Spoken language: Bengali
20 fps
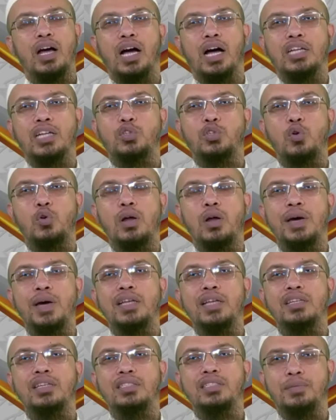আজ করোনা
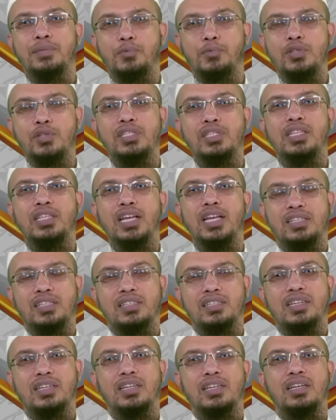ভাইরাসের যে পরিস্থিতি
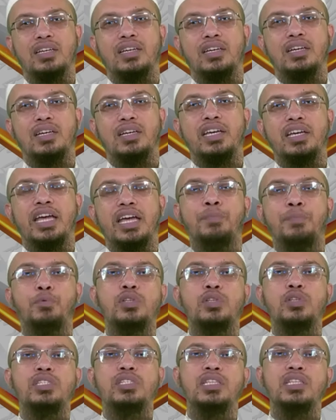আছে এই
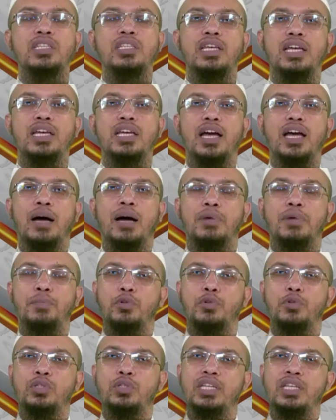পরিস্থিতিতে আমরা
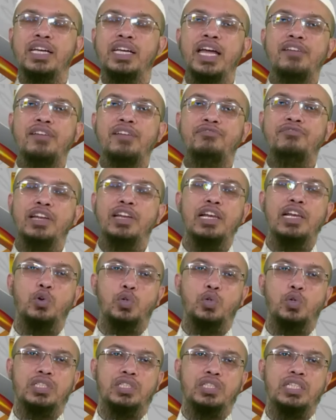প্রত্যেকেই ফিল
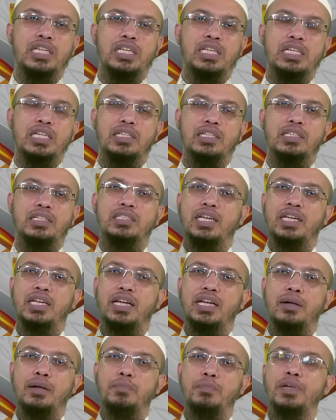করছি যে
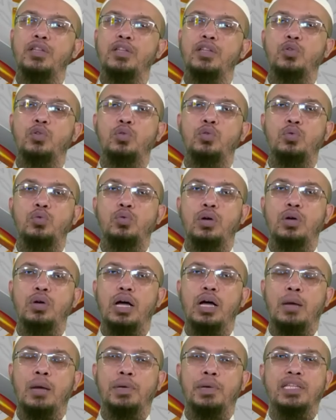মৃত্যু
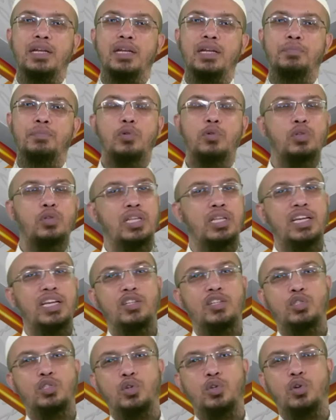আমাদের
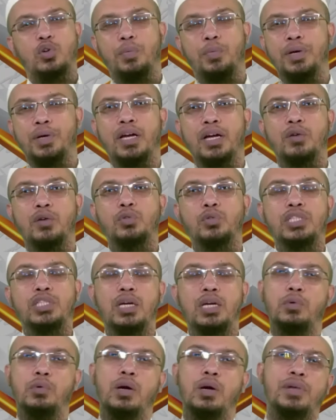প্রত্যেকের জন্য অপেক্ষা করছে
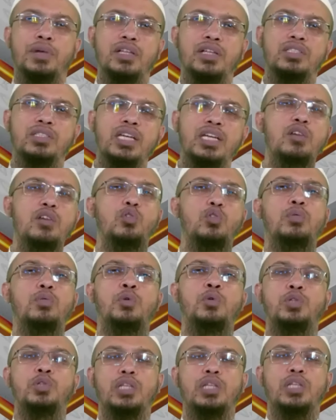এবং আমরা যেই কোনো
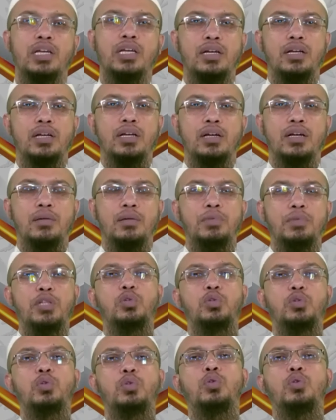মুহূর্তে
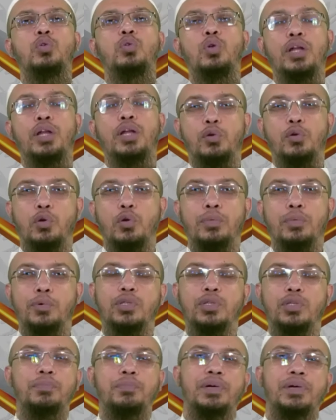মৃত্যুর কোলে ঢলে
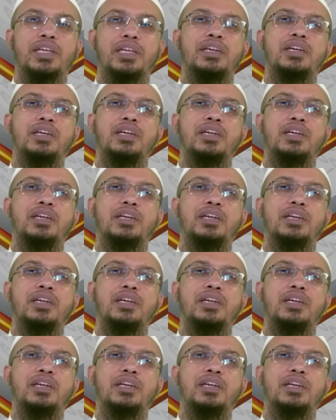পড়তে পারি